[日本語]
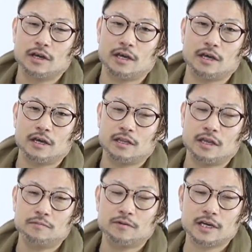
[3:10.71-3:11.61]
えー、
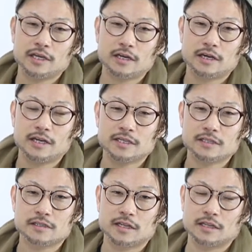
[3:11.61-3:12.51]
ネープが引っかかりやす
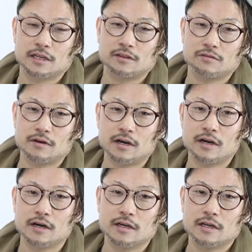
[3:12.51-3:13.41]
くなったりと
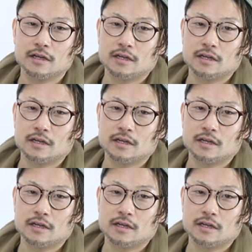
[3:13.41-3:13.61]
か、